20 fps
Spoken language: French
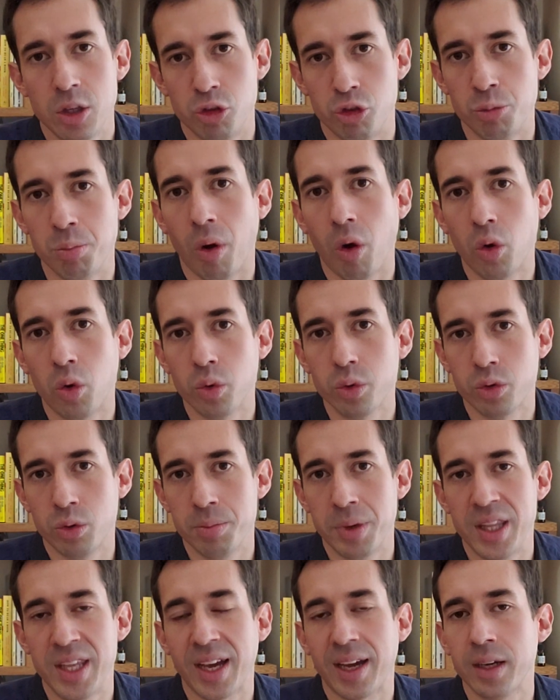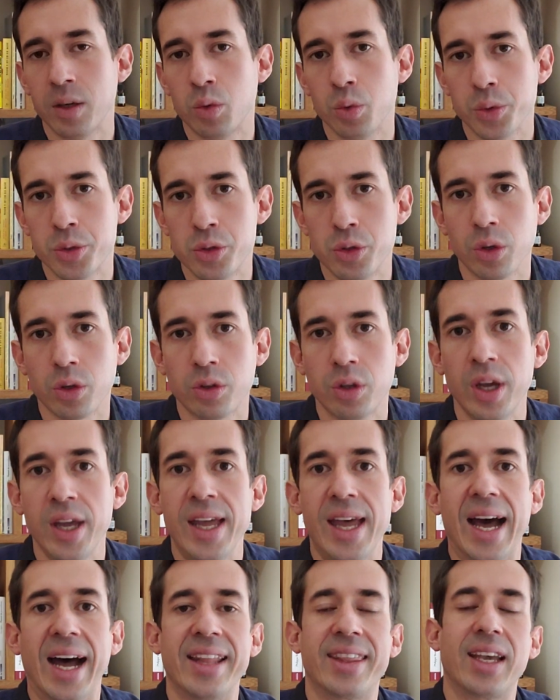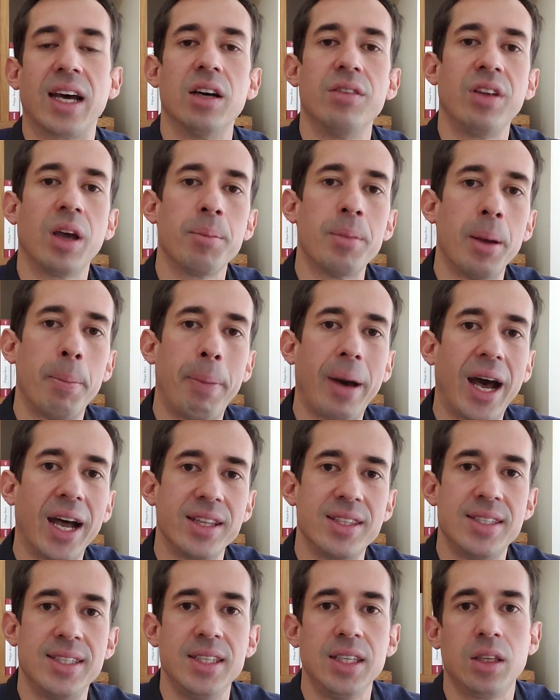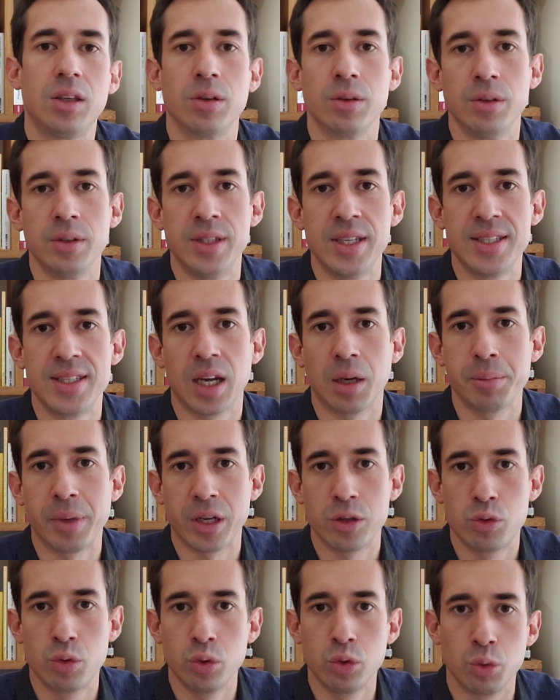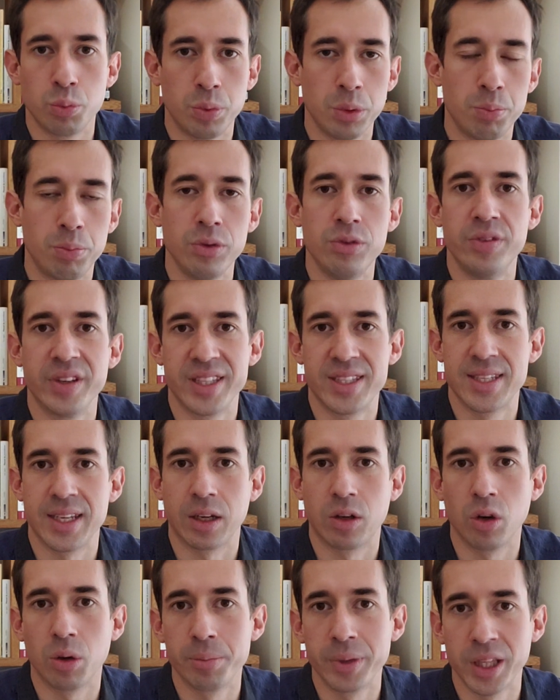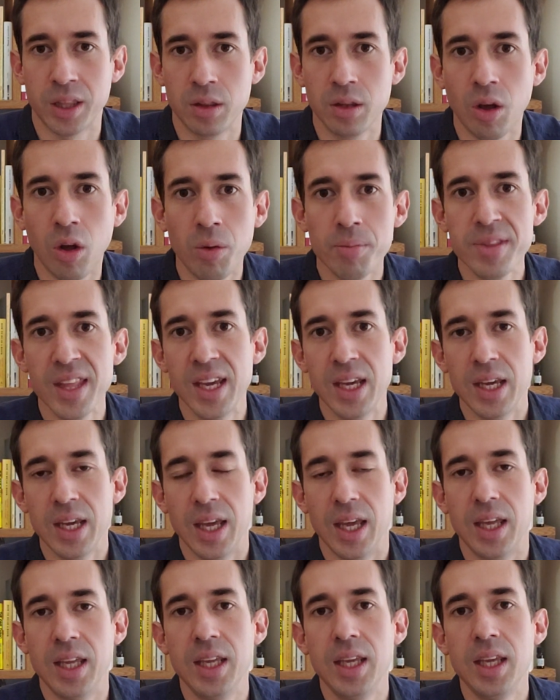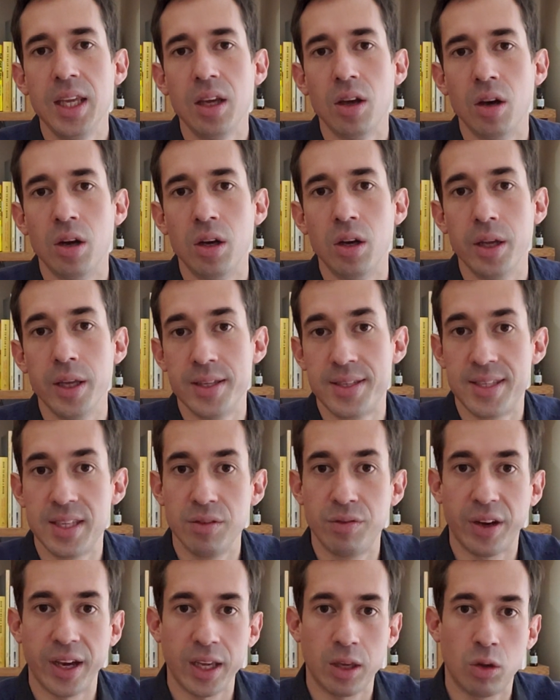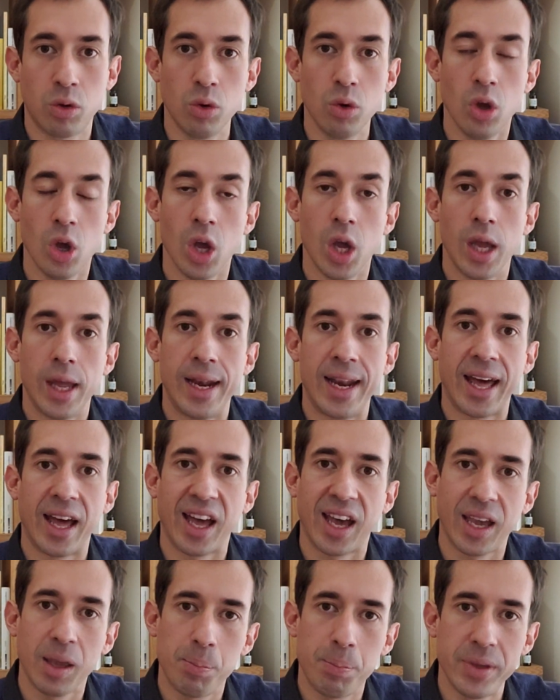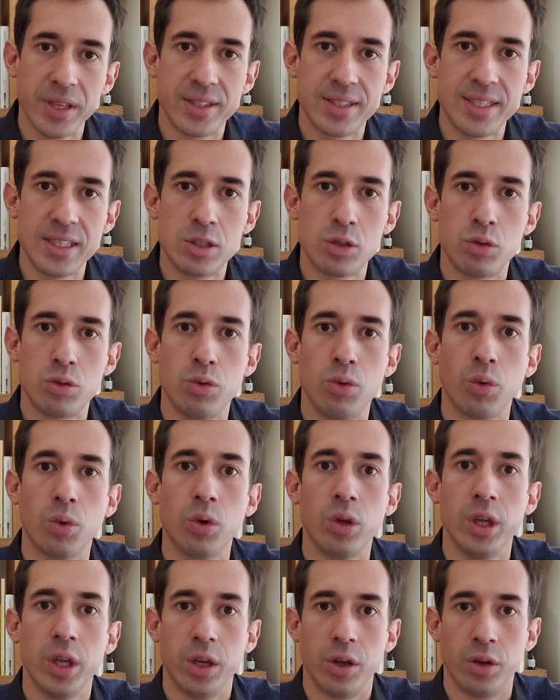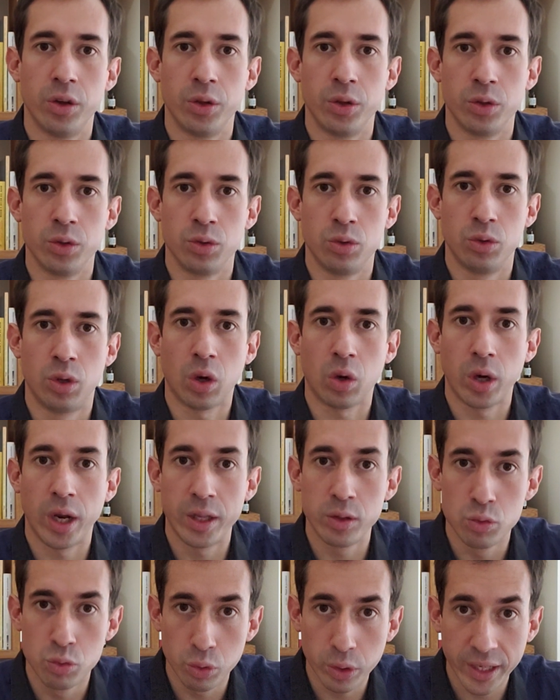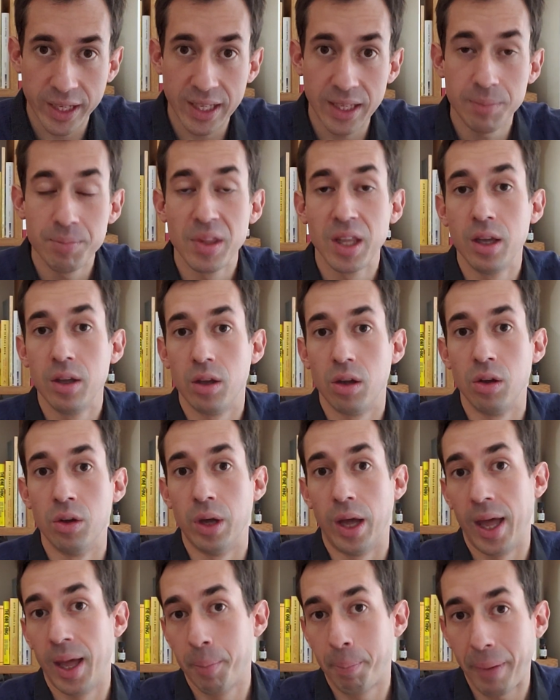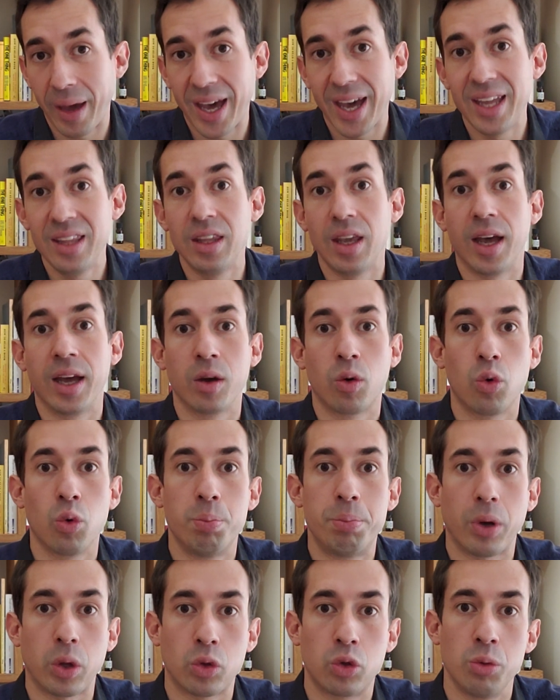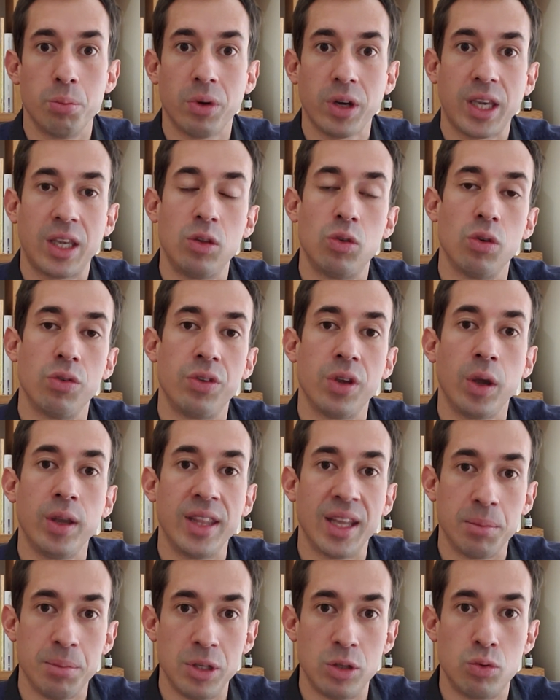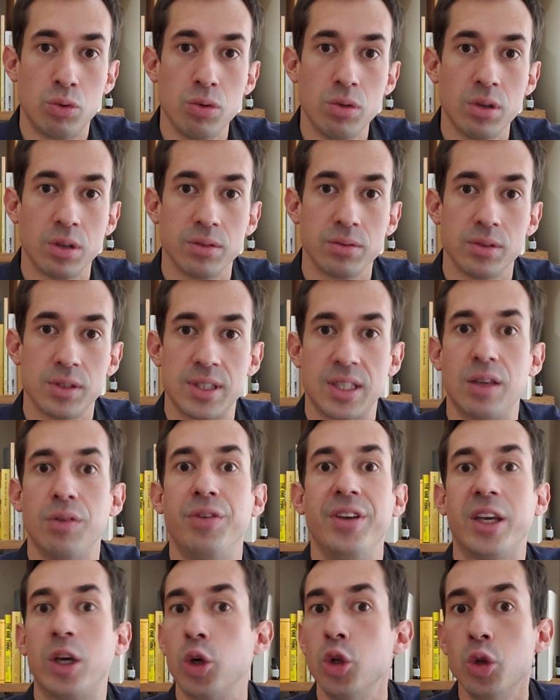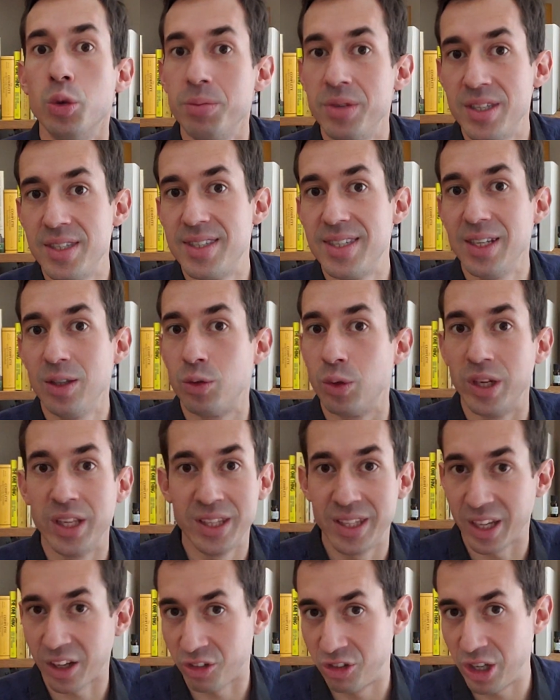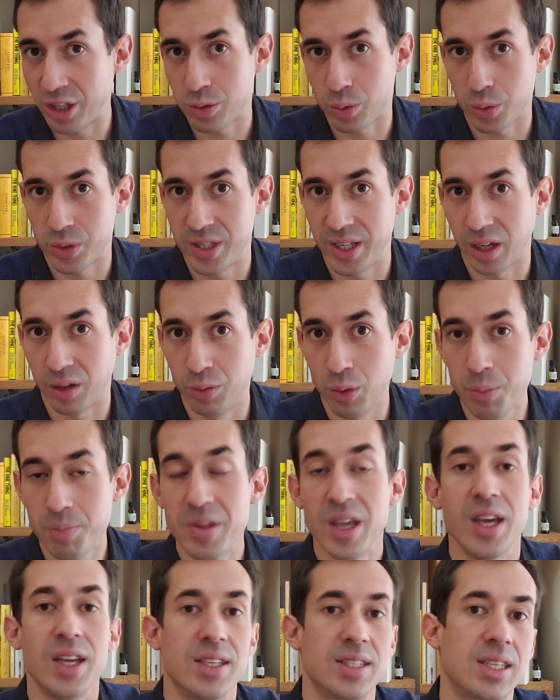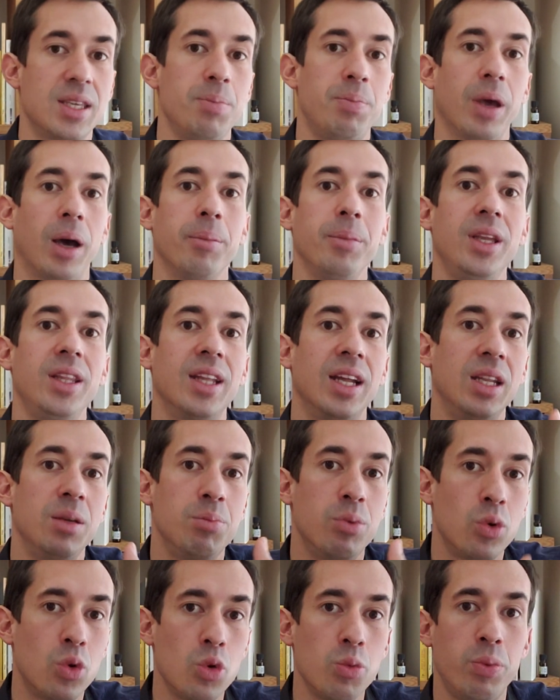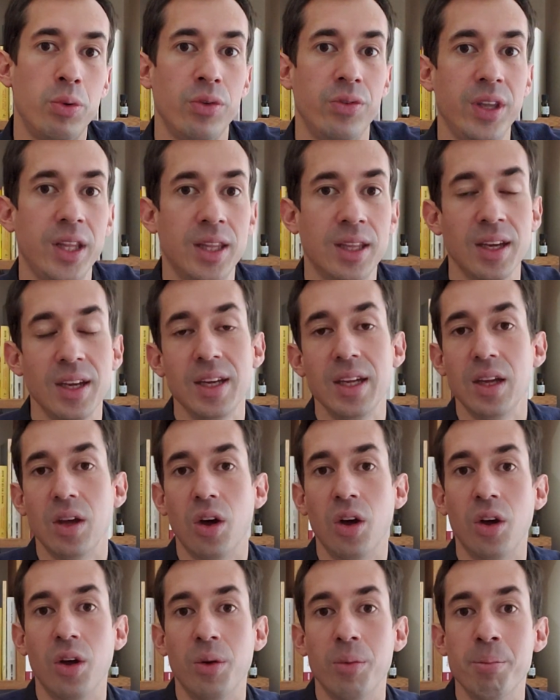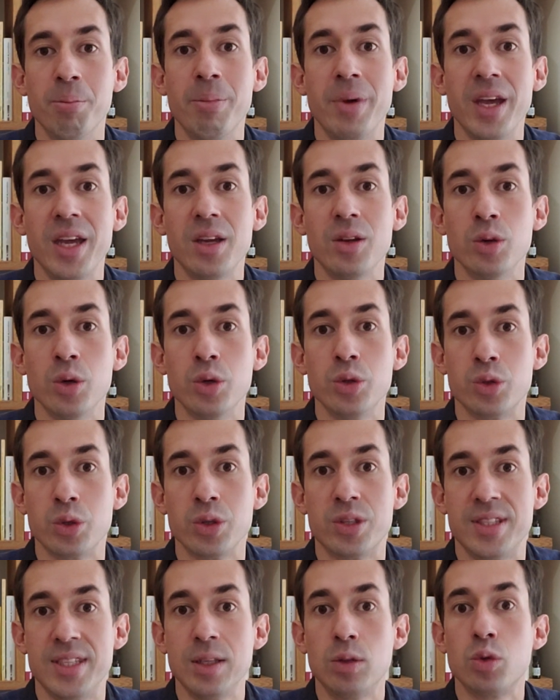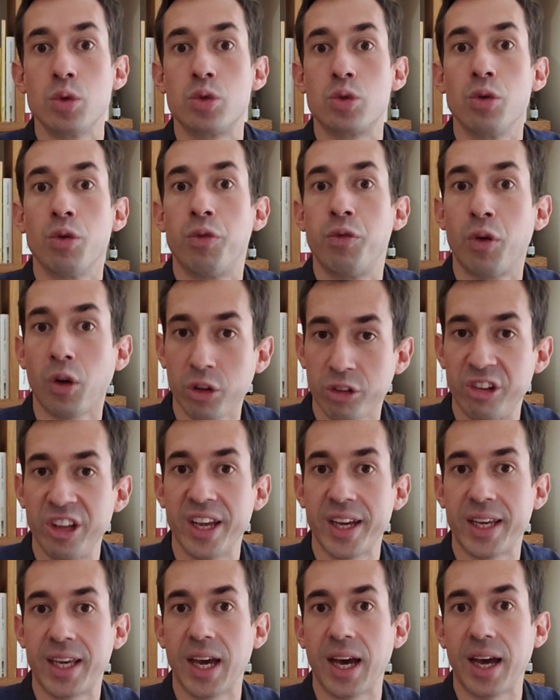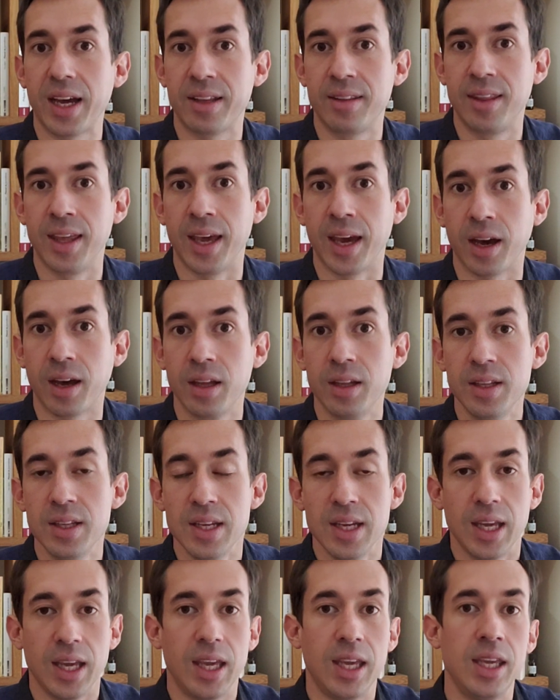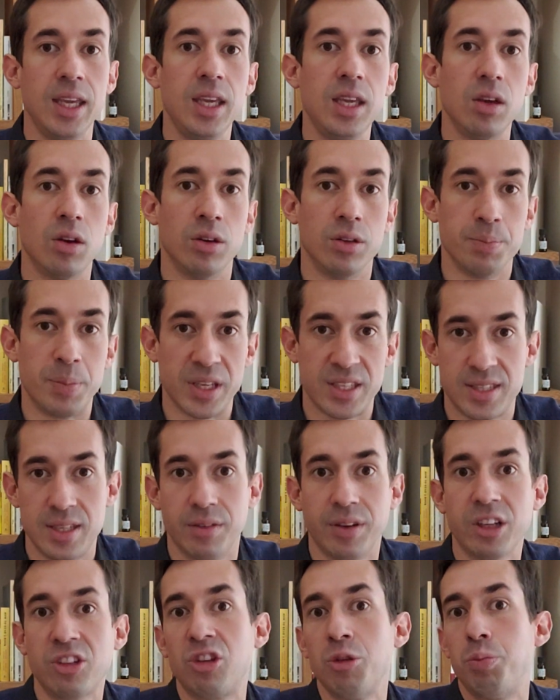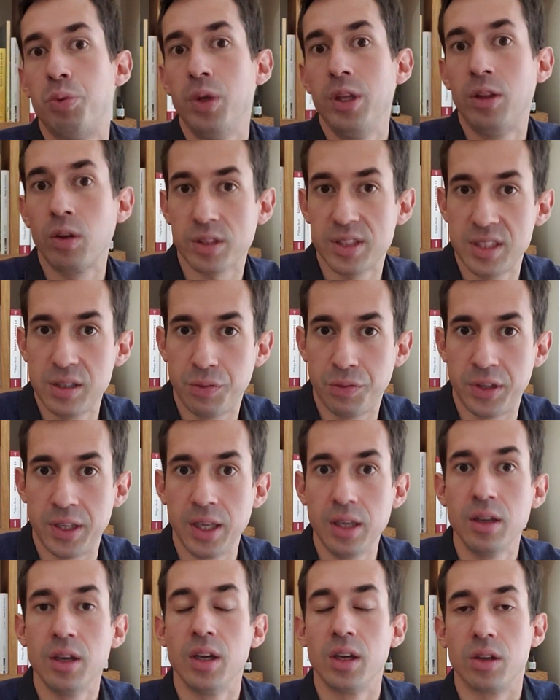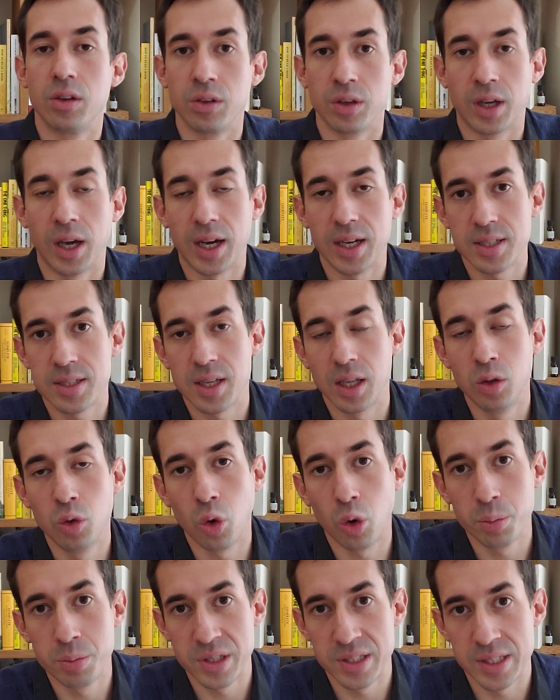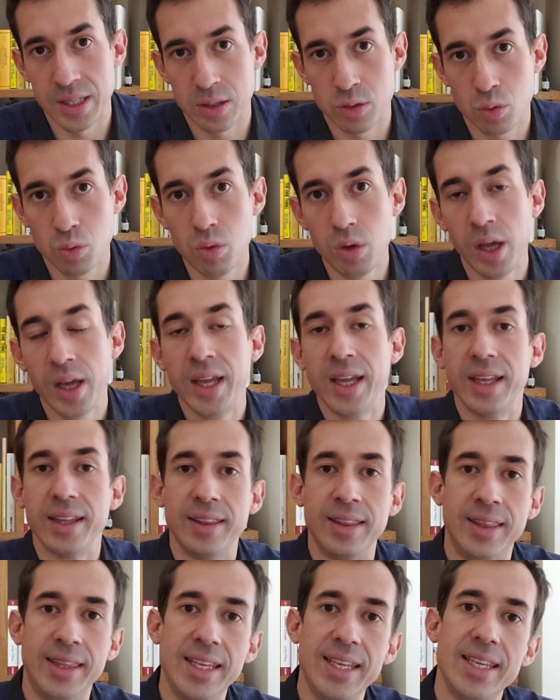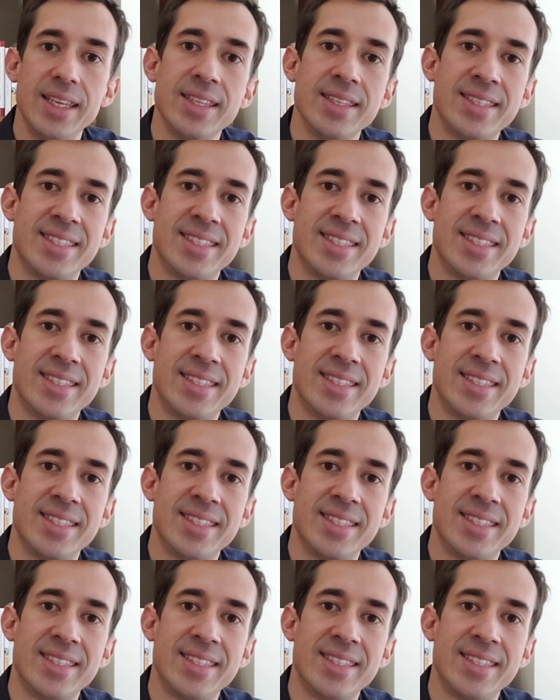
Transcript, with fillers: je me rends compte de manière inconsciente à travers ma pratique euh, des arts martiaux depuis plus de 25 ans maintenant. Euh, et, c'est vrai que la répétition dans la durée imprègne un comportement qui devient une habitude, ce qui fait économiser de l'énergie à son cerveau, ce qui permet d'aller beaucoup plus vite, mais aussi de se forger un caractère. Et euh, bah, c'est vrai que j'ai pu identifier, euh, grâce à Business School, des